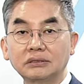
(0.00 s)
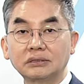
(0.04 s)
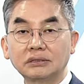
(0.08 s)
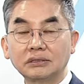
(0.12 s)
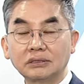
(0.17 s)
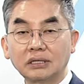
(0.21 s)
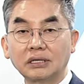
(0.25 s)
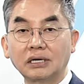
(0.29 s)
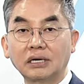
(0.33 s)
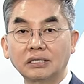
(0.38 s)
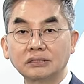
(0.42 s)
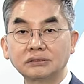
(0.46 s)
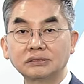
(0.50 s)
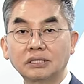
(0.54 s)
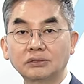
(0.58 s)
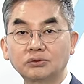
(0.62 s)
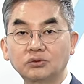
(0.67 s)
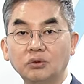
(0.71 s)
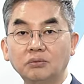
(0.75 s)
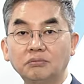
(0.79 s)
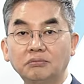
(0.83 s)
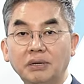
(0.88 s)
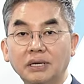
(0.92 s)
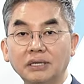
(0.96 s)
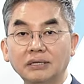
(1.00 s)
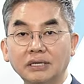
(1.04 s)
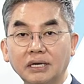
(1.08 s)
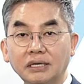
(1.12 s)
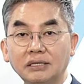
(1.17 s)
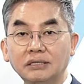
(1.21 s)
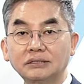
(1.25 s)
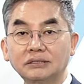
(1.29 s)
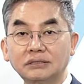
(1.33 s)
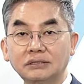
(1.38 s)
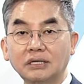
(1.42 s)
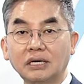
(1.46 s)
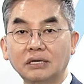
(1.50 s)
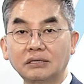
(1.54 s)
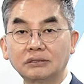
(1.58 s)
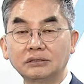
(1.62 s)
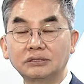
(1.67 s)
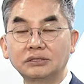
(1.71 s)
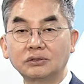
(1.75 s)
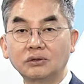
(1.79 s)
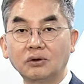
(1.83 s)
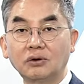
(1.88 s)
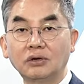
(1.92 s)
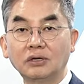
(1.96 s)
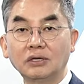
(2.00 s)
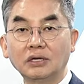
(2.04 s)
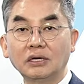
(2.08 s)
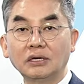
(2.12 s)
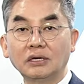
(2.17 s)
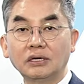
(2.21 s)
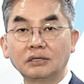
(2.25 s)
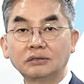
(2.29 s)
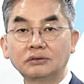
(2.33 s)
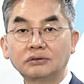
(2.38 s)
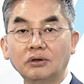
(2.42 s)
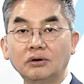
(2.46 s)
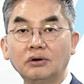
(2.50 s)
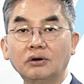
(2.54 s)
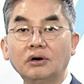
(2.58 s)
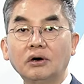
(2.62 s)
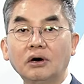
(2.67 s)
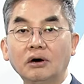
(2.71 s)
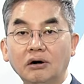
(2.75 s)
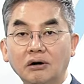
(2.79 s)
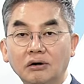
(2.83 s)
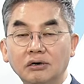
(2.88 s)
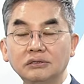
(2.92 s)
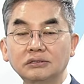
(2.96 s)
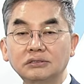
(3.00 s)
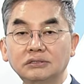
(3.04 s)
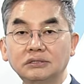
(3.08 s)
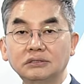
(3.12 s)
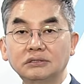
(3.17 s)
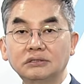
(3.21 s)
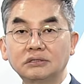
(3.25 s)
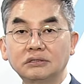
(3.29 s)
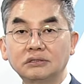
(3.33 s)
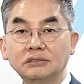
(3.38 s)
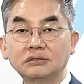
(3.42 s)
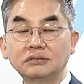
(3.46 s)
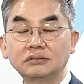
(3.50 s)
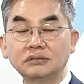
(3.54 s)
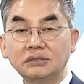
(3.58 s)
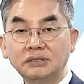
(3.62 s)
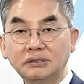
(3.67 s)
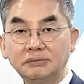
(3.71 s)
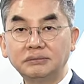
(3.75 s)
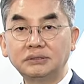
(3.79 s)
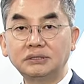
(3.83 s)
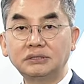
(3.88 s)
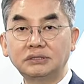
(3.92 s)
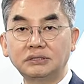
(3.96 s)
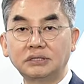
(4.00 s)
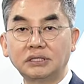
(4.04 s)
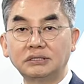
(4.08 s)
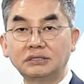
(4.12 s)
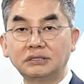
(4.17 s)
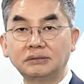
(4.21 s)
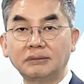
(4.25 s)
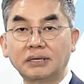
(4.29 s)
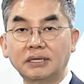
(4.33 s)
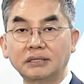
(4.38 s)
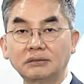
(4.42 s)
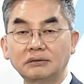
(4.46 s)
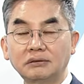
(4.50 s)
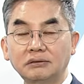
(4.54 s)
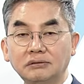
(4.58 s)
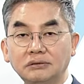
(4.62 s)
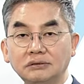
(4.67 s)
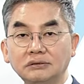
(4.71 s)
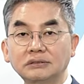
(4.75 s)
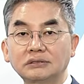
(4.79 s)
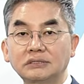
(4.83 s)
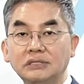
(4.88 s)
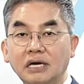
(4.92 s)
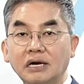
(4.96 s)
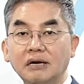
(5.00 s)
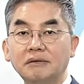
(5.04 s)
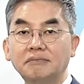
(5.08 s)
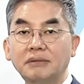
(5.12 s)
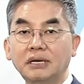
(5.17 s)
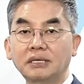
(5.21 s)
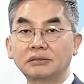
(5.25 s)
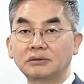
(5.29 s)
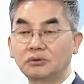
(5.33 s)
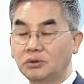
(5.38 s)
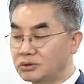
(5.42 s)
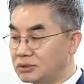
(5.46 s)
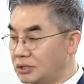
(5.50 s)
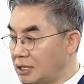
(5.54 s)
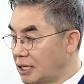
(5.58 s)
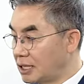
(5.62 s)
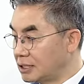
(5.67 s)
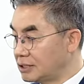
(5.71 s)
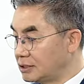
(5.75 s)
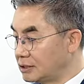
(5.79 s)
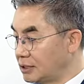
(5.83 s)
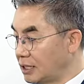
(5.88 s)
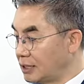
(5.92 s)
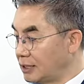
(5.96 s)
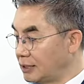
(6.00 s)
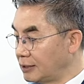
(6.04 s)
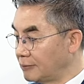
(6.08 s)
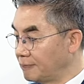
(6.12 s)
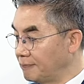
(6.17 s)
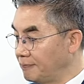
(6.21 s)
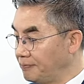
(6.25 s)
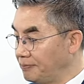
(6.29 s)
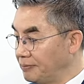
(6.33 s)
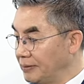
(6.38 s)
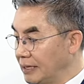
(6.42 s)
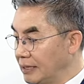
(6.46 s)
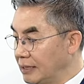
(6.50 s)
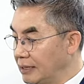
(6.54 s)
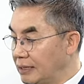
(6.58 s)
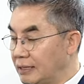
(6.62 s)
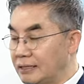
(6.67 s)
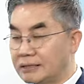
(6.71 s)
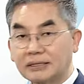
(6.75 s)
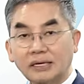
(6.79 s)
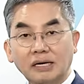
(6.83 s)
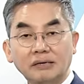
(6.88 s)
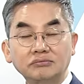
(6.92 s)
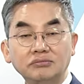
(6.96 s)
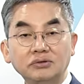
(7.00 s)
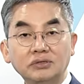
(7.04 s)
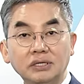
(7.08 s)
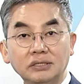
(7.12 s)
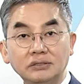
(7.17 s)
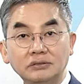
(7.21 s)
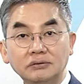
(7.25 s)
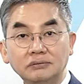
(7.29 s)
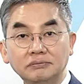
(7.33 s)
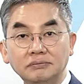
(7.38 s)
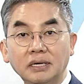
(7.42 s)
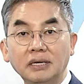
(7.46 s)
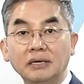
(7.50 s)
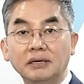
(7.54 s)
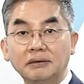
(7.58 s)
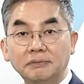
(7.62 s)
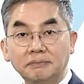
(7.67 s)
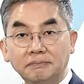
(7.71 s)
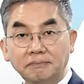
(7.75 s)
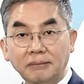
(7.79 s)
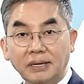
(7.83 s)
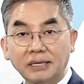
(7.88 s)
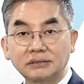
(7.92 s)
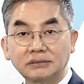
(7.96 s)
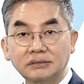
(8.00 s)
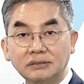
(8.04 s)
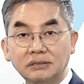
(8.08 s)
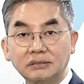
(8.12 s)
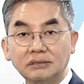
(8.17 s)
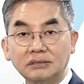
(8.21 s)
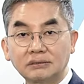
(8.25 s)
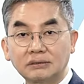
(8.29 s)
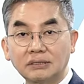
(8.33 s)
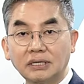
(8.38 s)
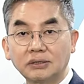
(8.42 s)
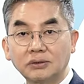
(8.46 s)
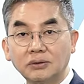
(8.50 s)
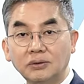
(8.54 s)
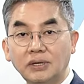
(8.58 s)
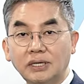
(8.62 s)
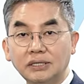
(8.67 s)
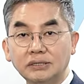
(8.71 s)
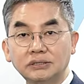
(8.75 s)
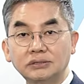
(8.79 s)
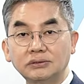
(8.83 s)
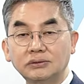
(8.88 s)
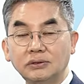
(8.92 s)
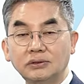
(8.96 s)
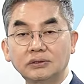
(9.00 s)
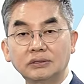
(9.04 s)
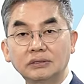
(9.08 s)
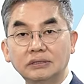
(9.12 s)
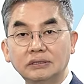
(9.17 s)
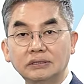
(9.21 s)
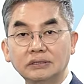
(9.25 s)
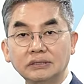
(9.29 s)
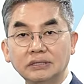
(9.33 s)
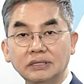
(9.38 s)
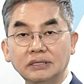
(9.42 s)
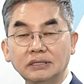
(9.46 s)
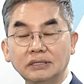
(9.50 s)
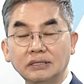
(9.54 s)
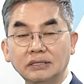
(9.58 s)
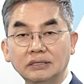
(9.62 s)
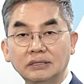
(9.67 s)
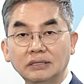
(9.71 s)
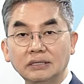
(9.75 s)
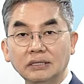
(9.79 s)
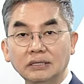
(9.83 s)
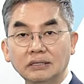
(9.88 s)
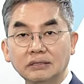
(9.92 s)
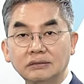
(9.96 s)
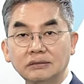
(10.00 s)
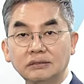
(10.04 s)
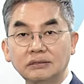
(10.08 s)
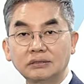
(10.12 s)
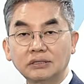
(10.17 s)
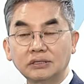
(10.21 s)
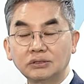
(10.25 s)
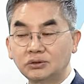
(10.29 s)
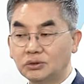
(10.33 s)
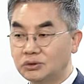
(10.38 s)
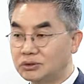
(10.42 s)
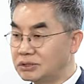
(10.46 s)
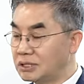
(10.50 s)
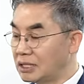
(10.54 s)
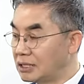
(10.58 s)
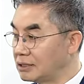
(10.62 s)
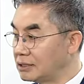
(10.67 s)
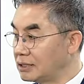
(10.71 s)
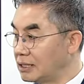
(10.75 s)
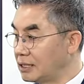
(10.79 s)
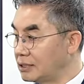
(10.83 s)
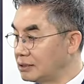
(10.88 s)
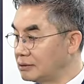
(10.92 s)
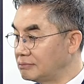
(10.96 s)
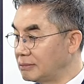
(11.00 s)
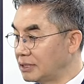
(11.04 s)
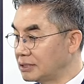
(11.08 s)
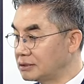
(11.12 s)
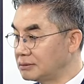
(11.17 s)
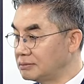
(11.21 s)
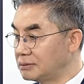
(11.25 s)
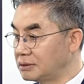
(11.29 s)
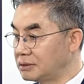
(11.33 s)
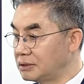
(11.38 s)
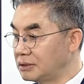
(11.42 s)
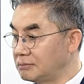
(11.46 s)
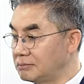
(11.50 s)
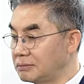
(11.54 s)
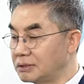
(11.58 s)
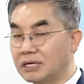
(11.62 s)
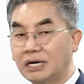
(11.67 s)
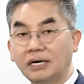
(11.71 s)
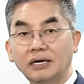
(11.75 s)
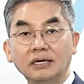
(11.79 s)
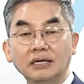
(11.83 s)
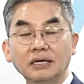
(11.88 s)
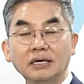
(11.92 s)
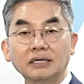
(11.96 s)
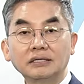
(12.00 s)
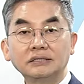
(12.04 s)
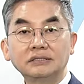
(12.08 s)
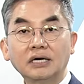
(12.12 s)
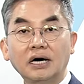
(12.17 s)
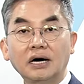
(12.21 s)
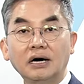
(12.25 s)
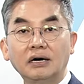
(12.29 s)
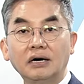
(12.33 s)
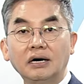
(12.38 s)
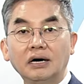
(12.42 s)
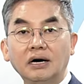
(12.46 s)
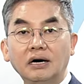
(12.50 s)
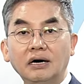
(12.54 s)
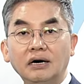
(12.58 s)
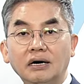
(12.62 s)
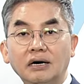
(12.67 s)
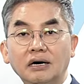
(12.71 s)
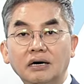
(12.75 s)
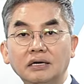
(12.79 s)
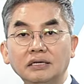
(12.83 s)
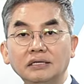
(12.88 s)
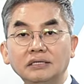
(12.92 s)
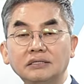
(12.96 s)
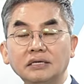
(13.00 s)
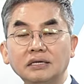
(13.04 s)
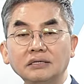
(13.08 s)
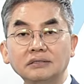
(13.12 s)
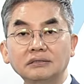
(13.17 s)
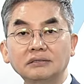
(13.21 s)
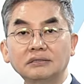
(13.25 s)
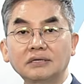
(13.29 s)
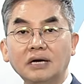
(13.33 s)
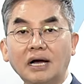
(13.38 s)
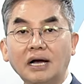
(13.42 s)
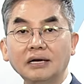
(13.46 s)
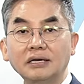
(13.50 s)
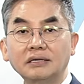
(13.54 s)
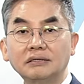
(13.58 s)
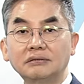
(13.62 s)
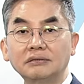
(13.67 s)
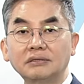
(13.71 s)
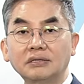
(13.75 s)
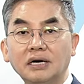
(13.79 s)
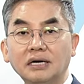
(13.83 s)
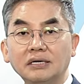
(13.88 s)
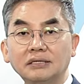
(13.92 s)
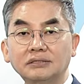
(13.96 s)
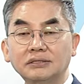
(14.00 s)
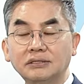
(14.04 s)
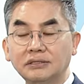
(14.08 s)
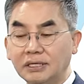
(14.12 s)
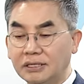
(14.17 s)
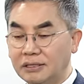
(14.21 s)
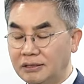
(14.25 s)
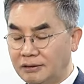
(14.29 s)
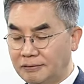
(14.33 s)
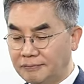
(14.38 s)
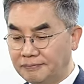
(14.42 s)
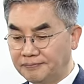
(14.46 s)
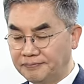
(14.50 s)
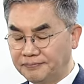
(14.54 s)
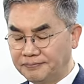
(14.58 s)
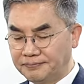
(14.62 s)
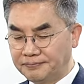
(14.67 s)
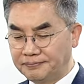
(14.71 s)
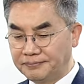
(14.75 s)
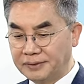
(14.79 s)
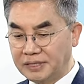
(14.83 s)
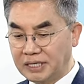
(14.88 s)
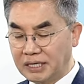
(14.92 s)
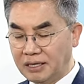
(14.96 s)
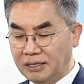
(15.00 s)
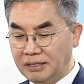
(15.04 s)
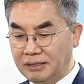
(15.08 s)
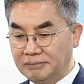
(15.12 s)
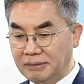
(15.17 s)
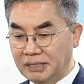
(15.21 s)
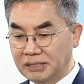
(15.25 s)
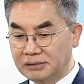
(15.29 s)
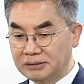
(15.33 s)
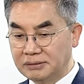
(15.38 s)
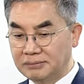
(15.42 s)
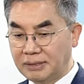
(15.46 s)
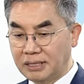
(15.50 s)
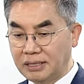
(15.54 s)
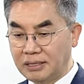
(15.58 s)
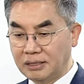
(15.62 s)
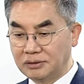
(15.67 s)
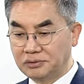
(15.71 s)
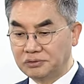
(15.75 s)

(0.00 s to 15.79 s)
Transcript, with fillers: 예, 항상 손발 깨끗이 닦으시고 또 어르신들은 좀 힘드시겠지만 음, 사람 많은 곳에 가실 때는 예, 당분간 좀 마스크를 착용하시고 예, 그러는 게 좋지 않은가 이런 말씀을 드립니다. 자, 아, 일단 그 강의 들어가기 전에요. 음, 제가 이 말씀 하나